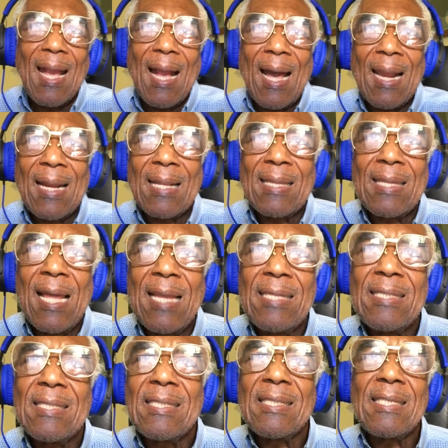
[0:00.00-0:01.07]
carta
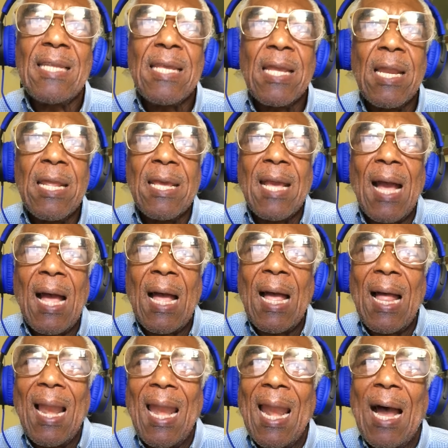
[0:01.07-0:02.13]

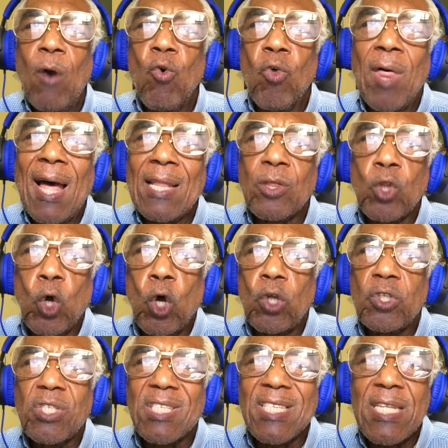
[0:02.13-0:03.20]
encíclica
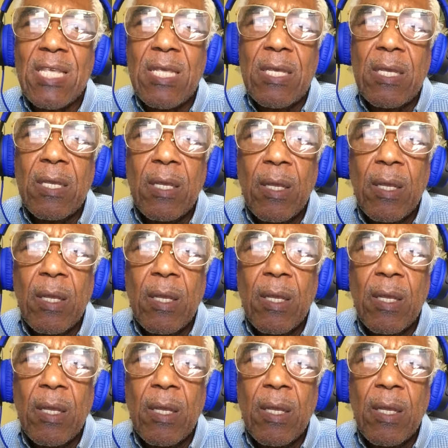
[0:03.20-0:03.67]
Laudato Si